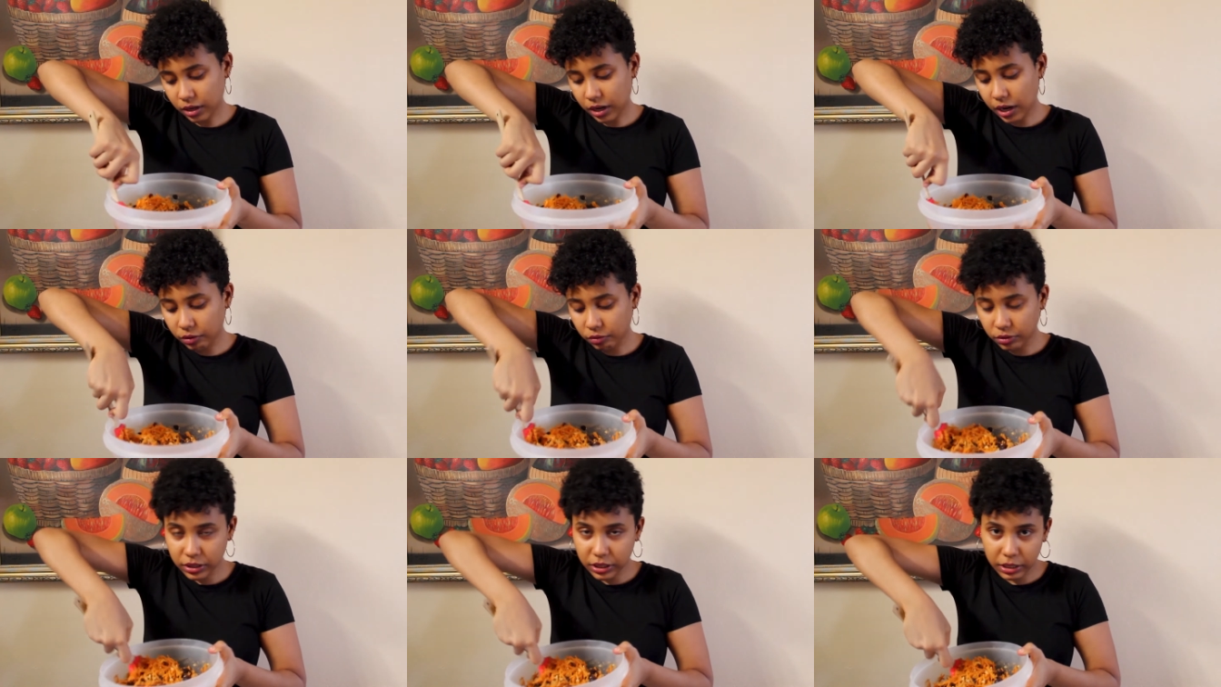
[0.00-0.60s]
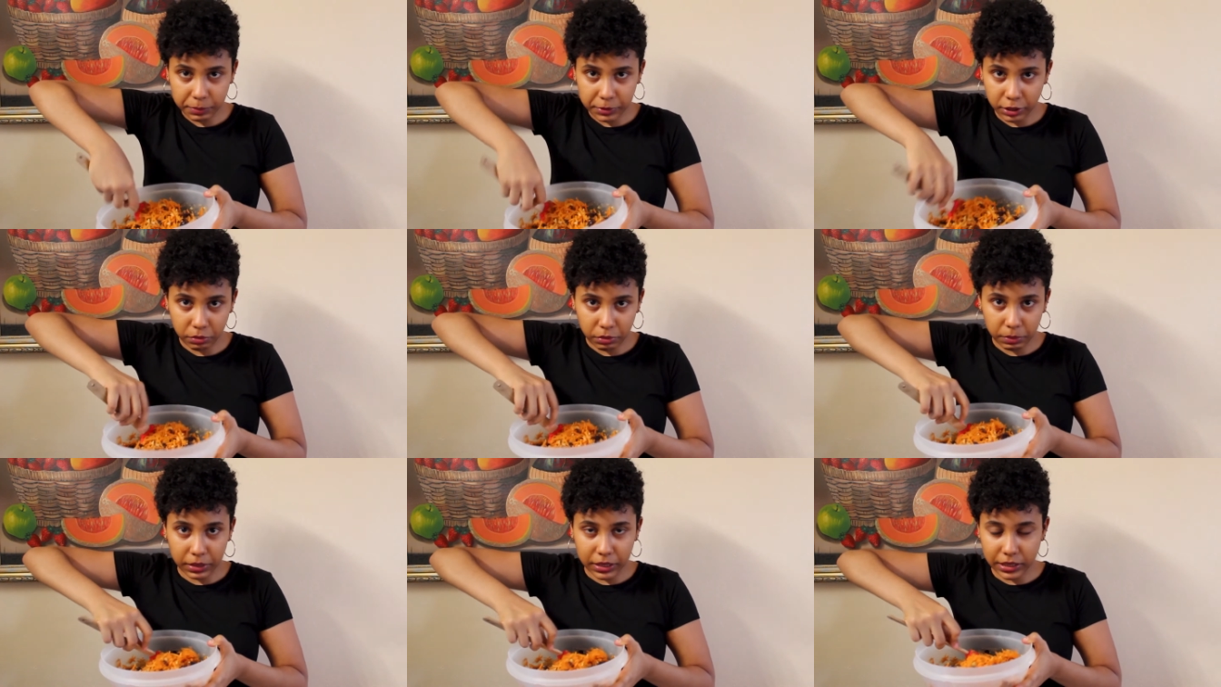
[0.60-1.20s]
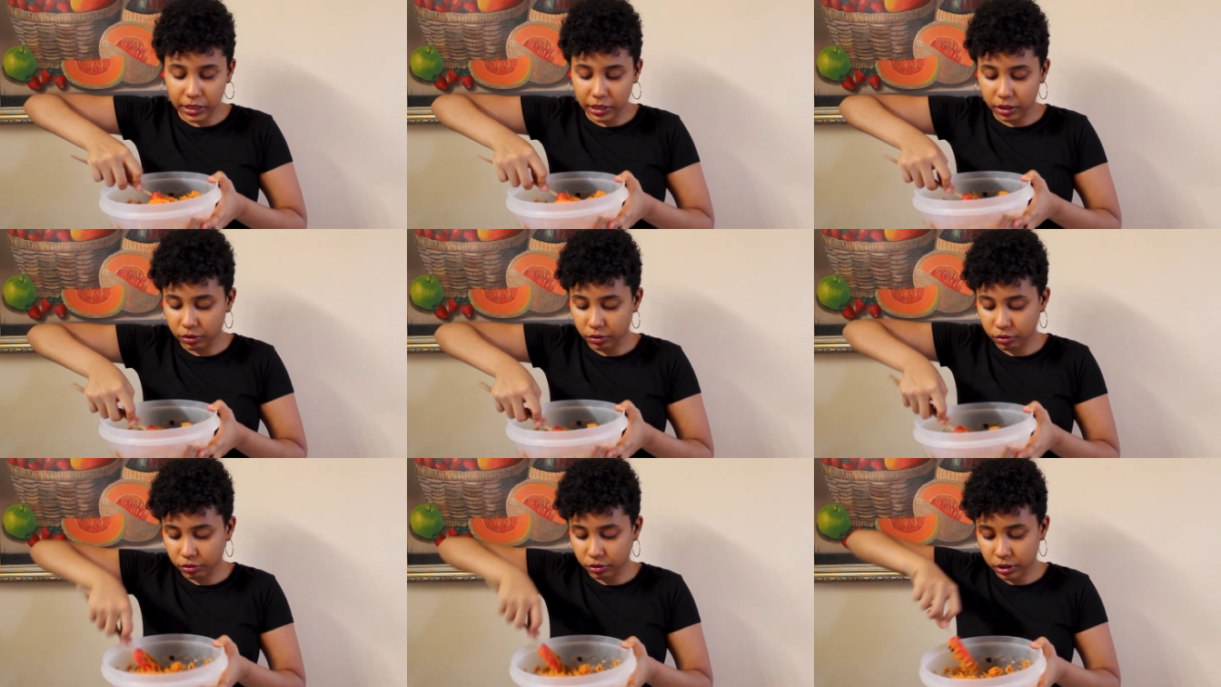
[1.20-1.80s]
algunas absorben más
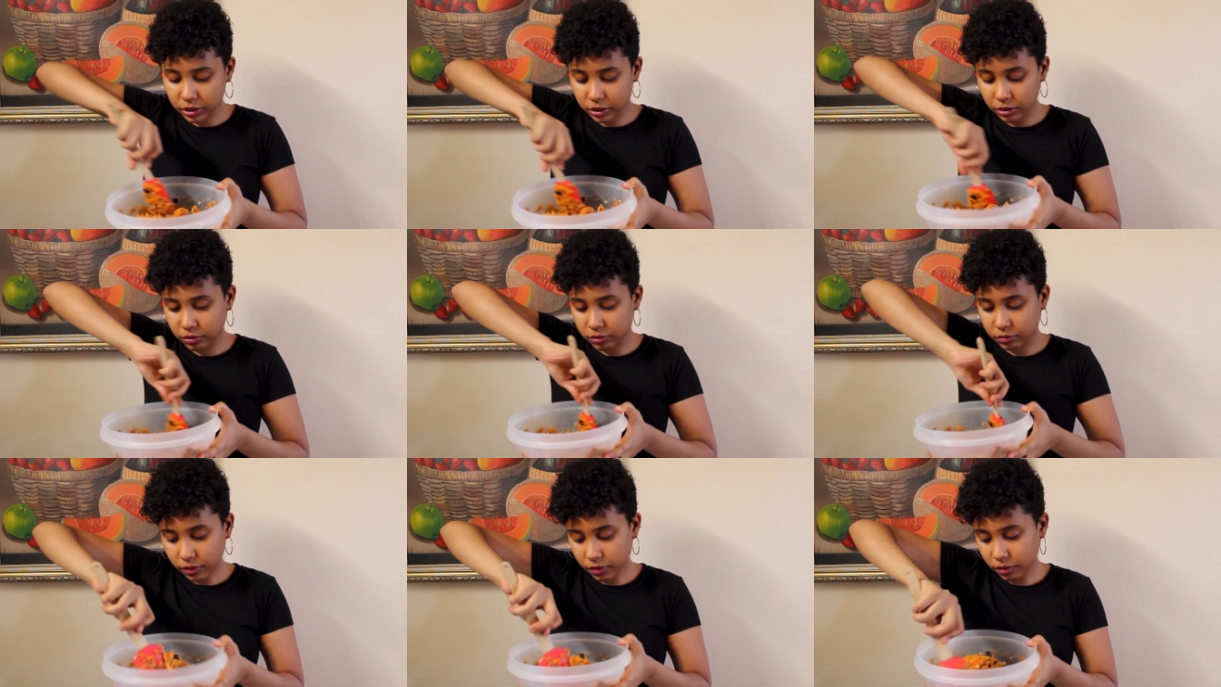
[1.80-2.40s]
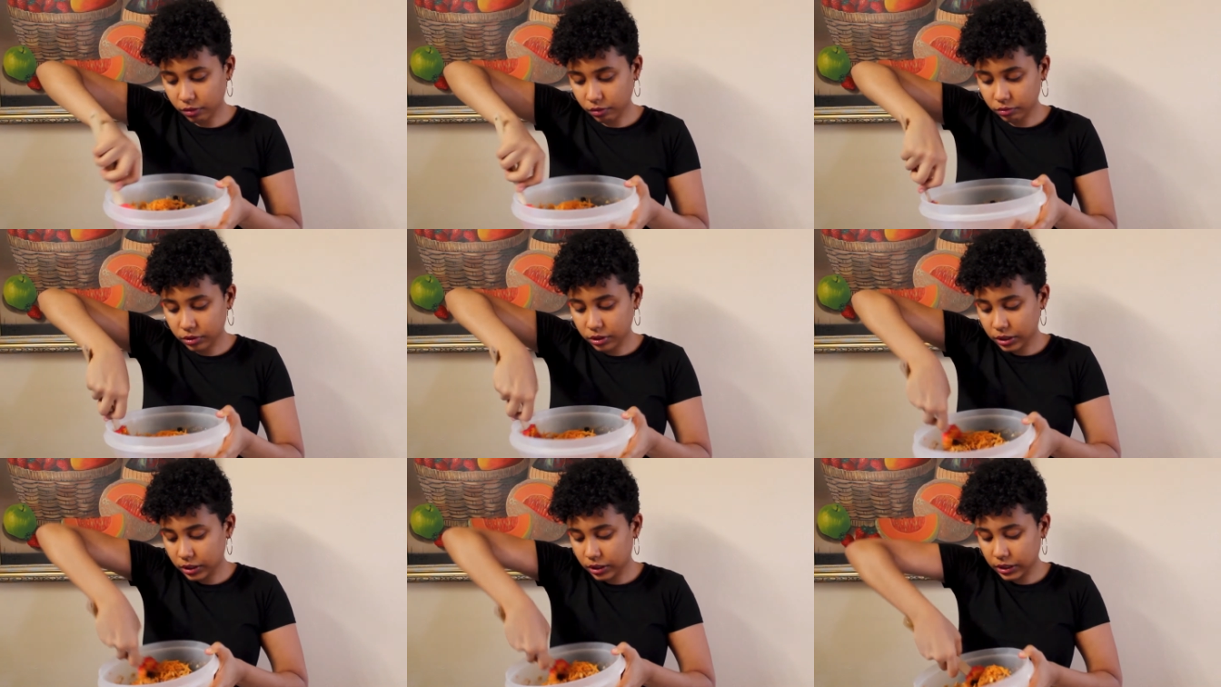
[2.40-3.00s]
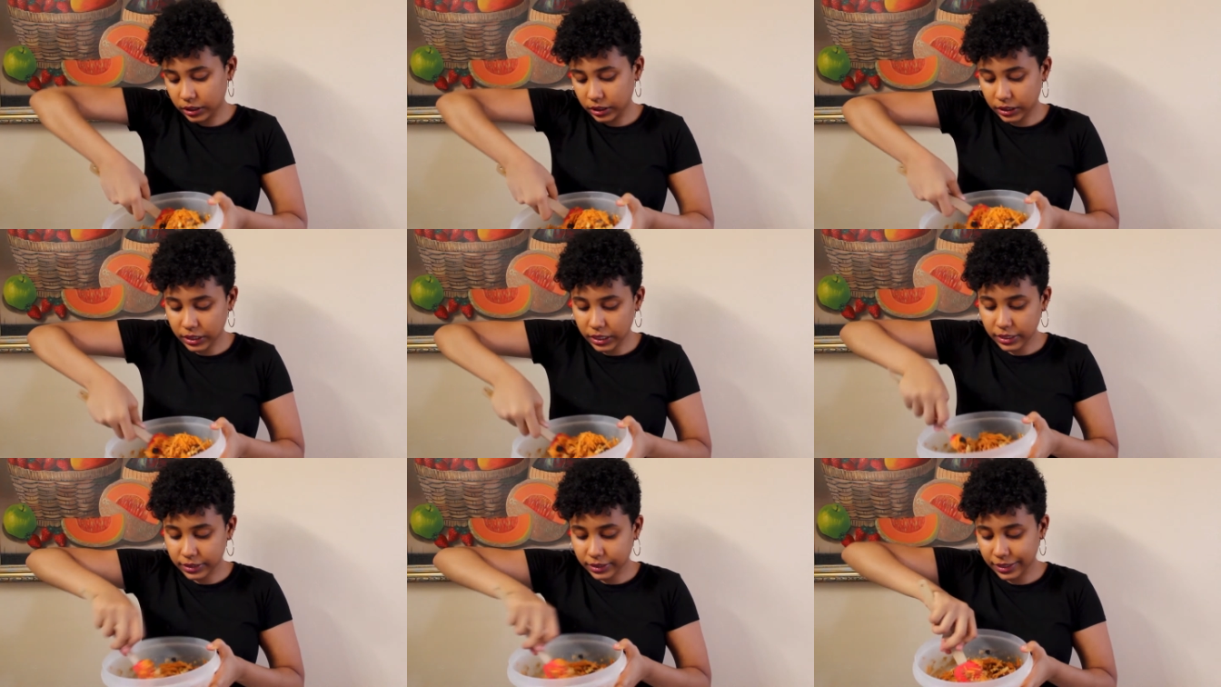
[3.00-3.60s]
líquido otras no entonces
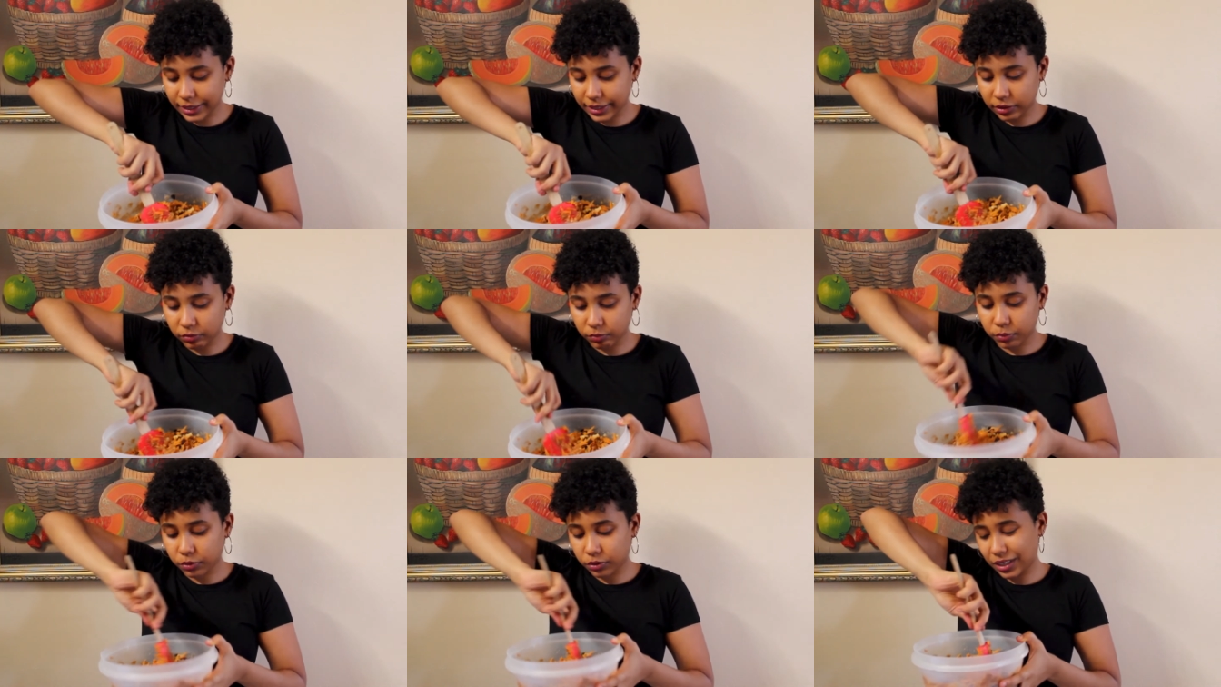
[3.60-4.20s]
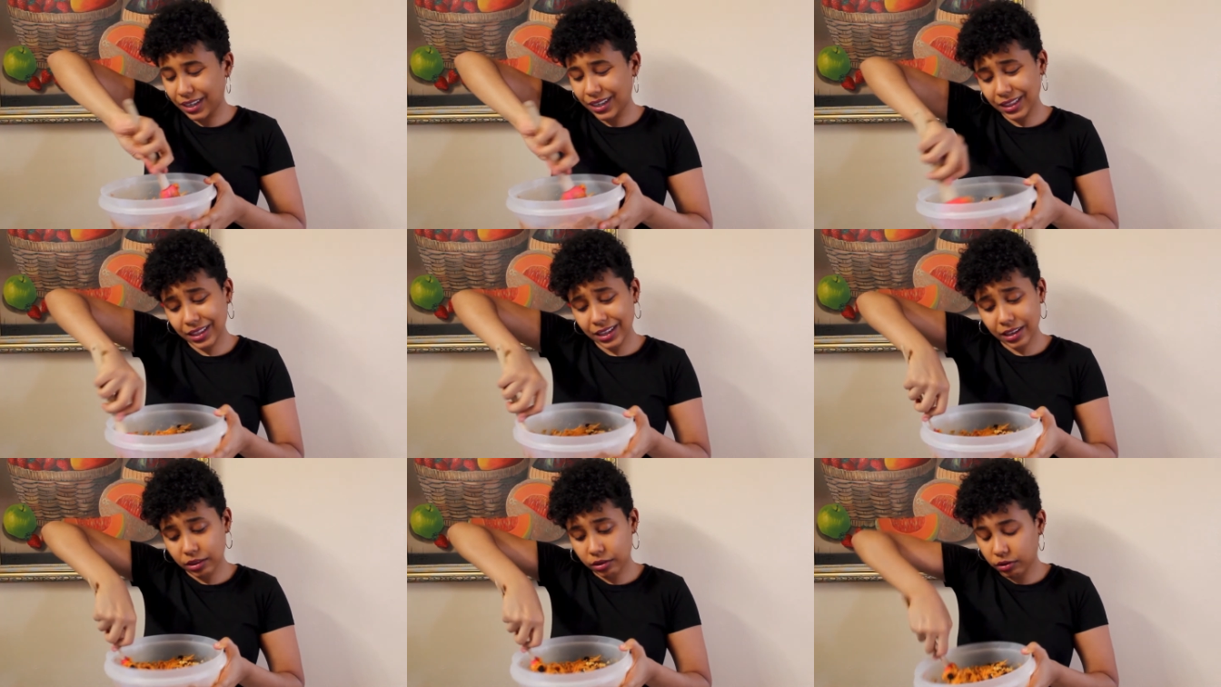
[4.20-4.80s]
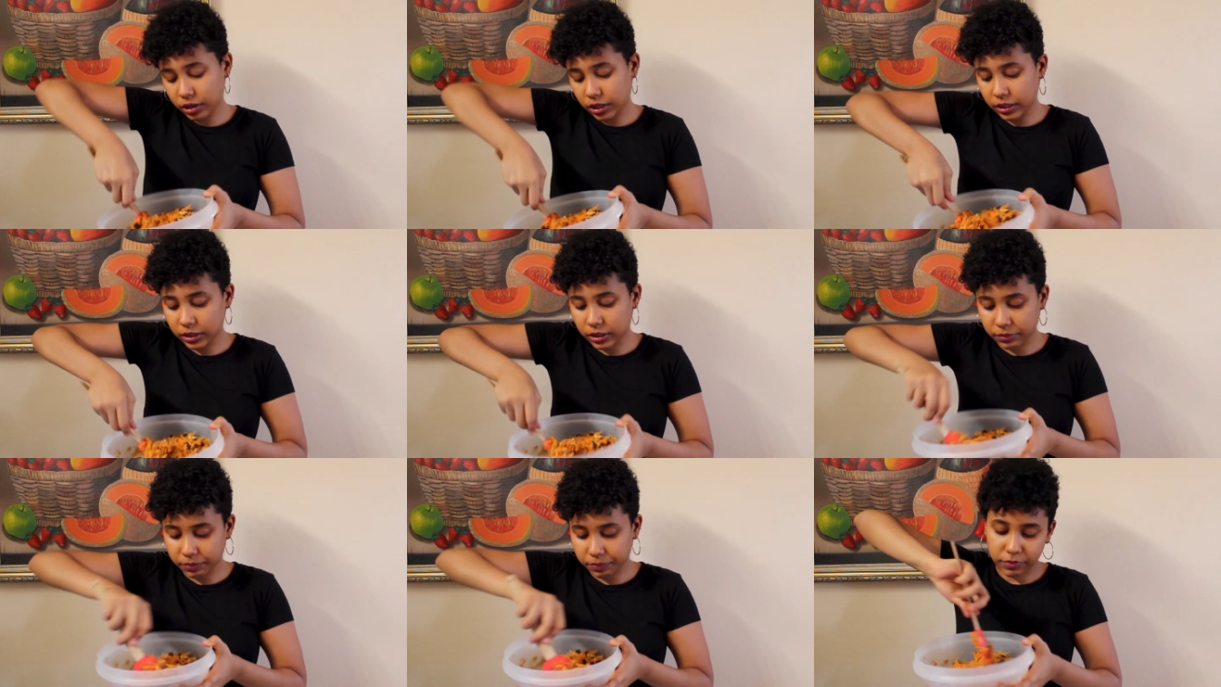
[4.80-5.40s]
quizás le eche un poquitito de
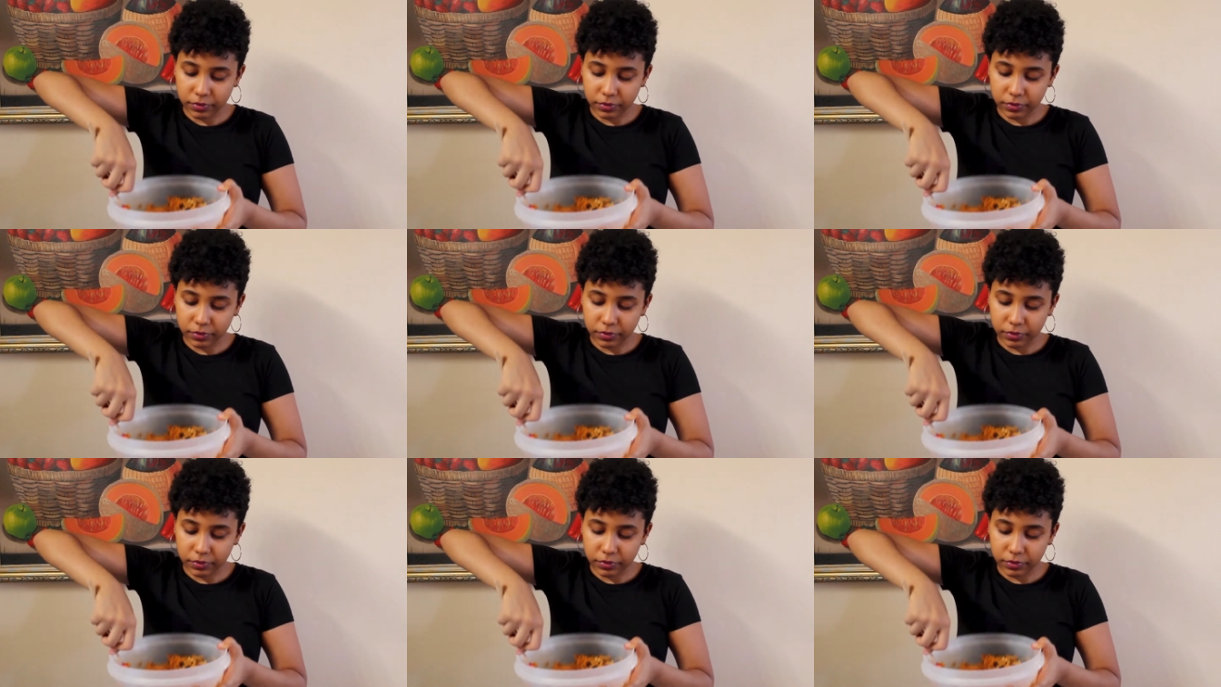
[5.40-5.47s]
leche